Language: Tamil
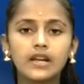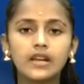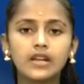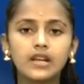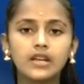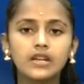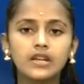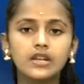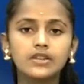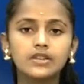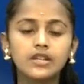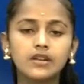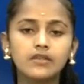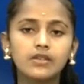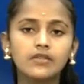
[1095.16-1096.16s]
அருகே
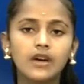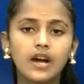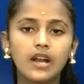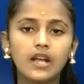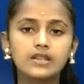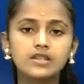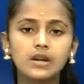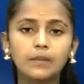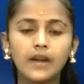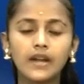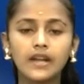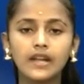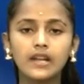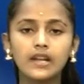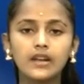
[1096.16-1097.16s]
நேற்றிரவு
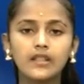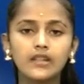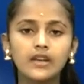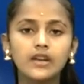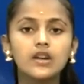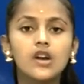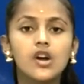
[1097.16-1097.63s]
வாலாஜாபேட்டையில் இருந்து